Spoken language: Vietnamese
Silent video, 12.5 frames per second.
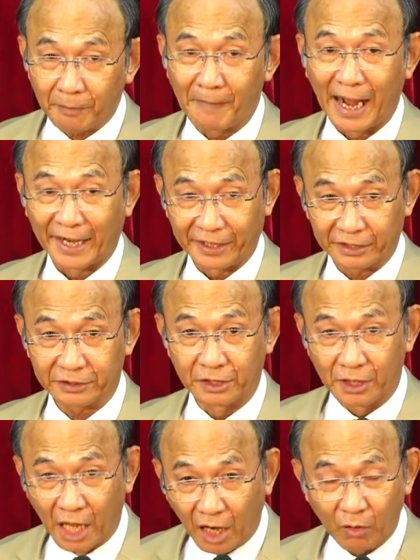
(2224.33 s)
bại đó từ
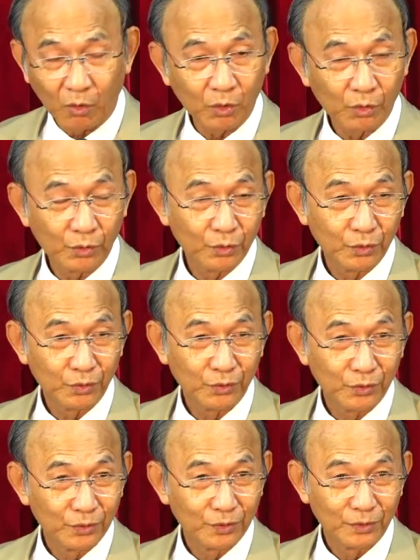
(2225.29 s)
đâu?
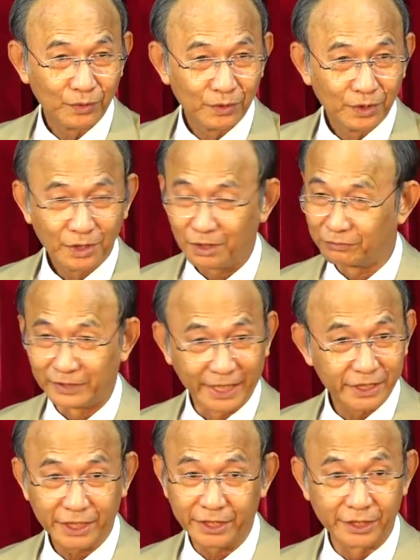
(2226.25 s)
Không giải
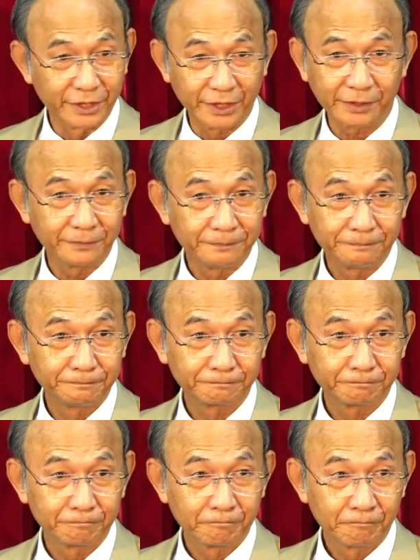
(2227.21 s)
thích được.
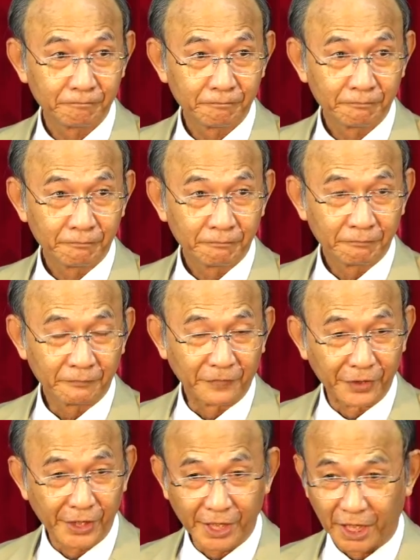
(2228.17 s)

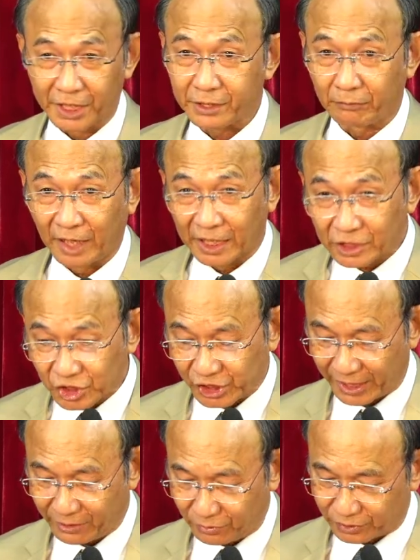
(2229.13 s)
Nhưng ở trong ánh
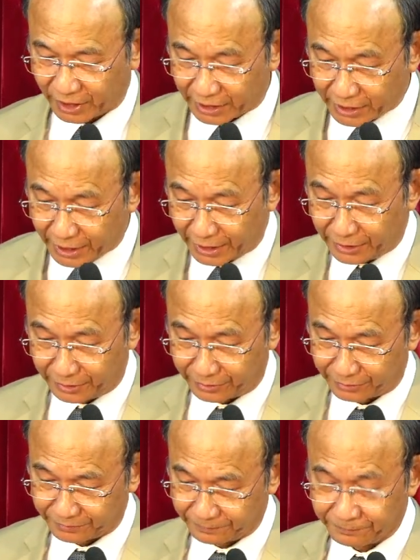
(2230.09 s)
sáng của Thánh Kinh,
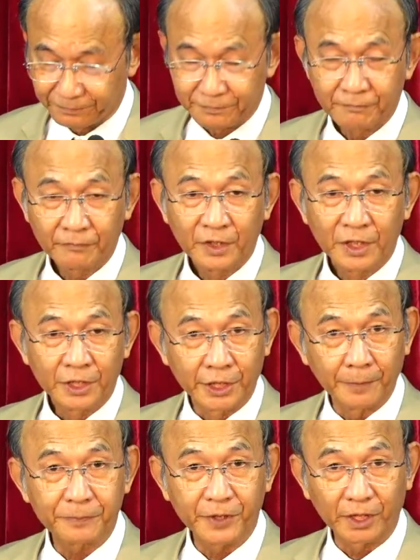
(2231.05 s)

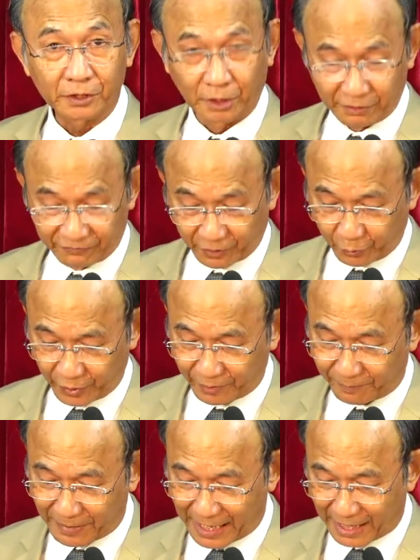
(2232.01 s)
giúp cho tôi và quý
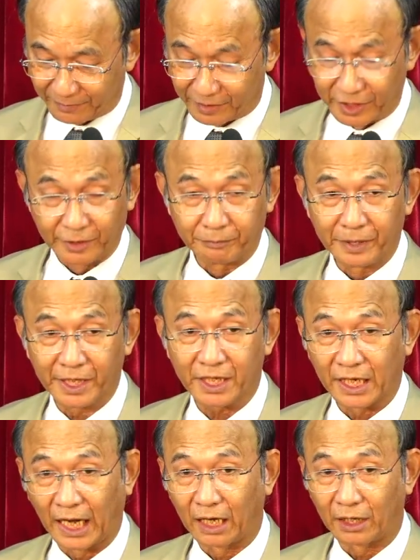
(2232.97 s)
ông bà anh nhìn biết
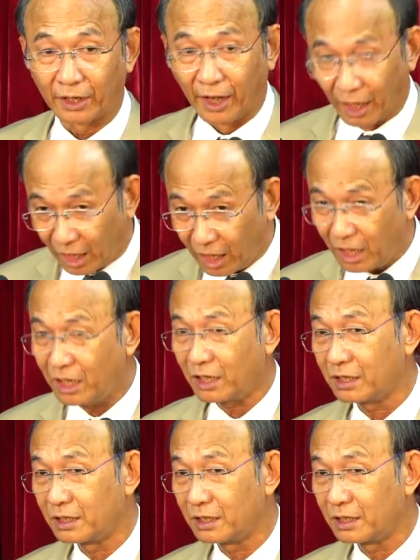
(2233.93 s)
rằng đó